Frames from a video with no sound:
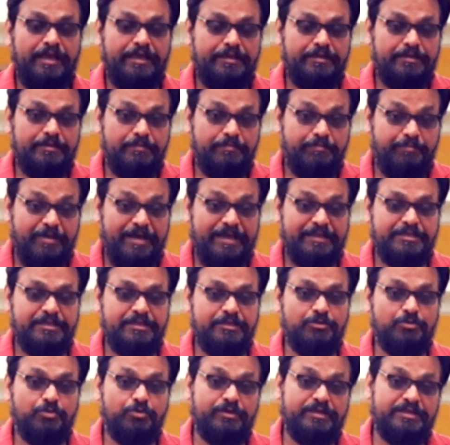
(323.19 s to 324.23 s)
এই
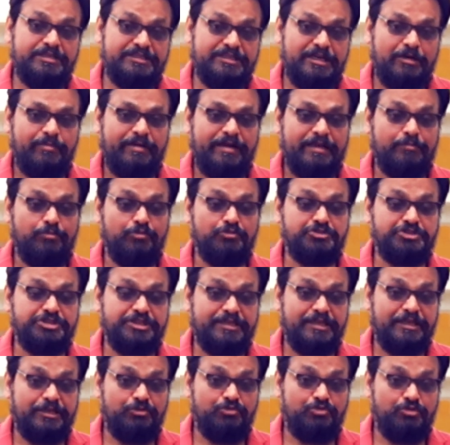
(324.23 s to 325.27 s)
ব্যাধি হয়ে যাওয়া এবং
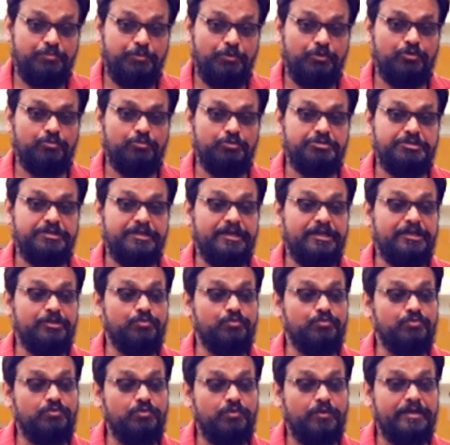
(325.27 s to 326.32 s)
সেটা কিন্তু পরবর্তীকালে
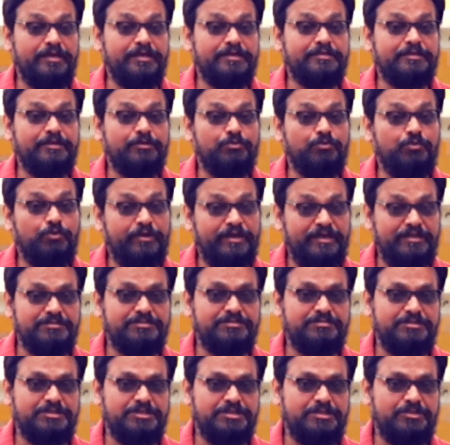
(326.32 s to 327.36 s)
অন্য আরেকটা রোগের
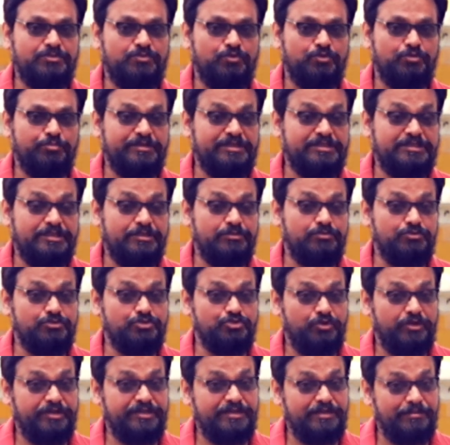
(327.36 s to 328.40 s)
সৃষ্টি করবে যেহেতু
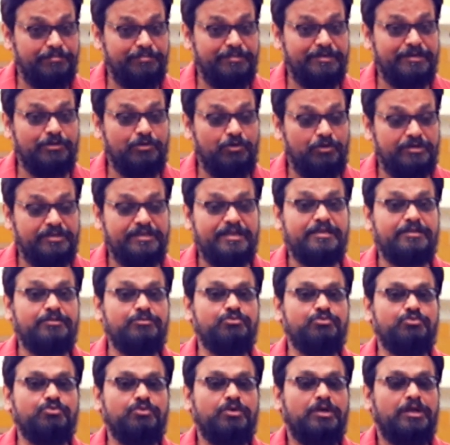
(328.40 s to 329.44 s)
ছয় নাম্বার ঘরকে
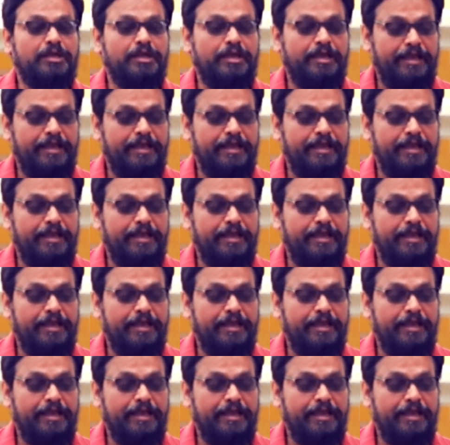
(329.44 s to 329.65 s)
কিন্তু